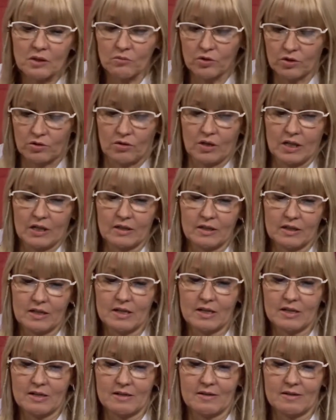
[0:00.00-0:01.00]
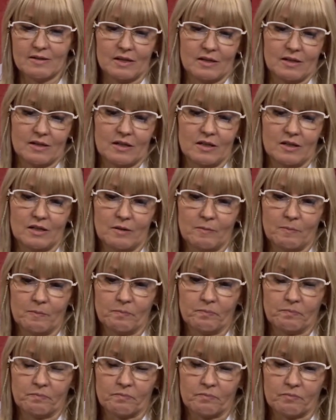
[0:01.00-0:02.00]
Bueno, la idea es,
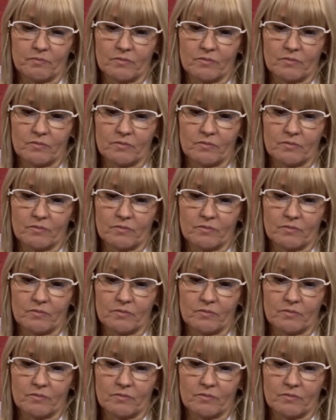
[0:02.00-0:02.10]
em,